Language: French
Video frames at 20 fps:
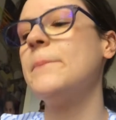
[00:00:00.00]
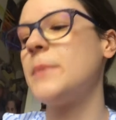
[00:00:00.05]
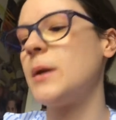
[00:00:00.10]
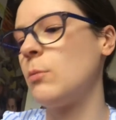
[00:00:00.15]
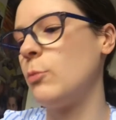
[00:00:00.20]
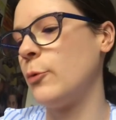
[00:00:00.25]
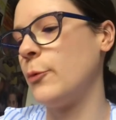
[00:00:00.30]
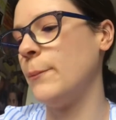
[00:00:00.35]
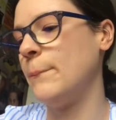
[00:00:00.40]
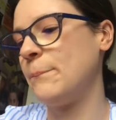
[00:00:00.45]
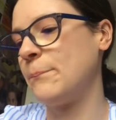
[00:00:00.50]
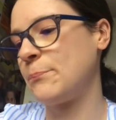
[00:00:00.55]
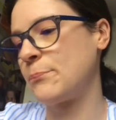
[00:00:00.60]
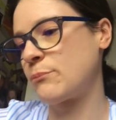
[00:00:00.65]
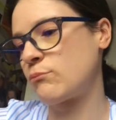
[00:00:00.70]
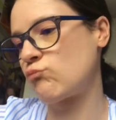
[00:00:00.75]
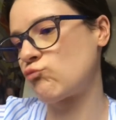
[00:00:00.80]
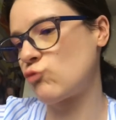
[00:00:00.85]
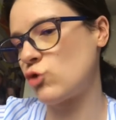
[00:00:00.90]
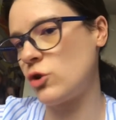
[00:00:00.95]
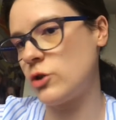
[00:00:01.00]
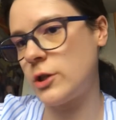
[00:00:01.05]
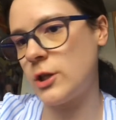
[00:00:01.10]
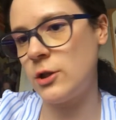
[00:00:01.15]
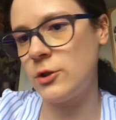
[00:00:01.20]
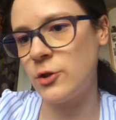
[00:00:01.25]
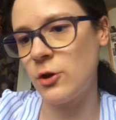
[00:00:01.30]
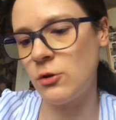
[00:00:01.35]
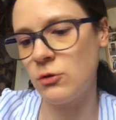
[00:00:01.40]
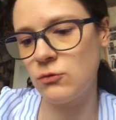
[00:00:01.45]
Mais bon,
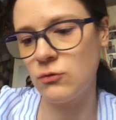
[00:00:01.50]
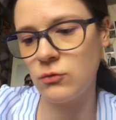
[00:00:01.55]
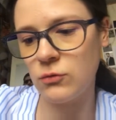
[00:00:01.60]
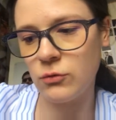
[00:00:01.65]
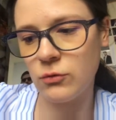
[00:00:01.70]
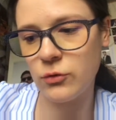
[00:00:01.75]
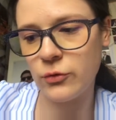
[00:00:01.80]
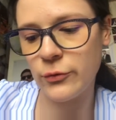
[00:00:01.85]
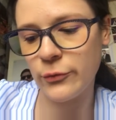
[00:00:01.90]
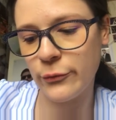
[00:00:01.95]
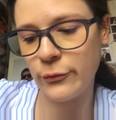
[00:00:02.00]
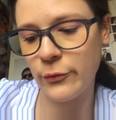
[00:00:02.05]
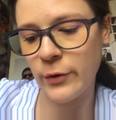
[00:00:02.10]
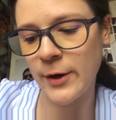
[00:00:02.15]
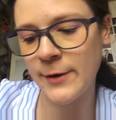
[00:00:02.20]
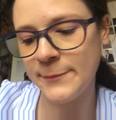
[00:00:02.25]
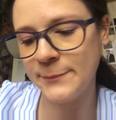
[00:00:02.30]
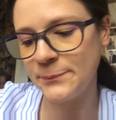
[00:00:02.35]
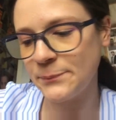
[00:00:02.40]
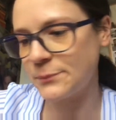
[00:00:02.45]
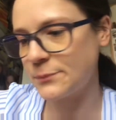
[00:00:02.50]
c'est le seul coup que je vois.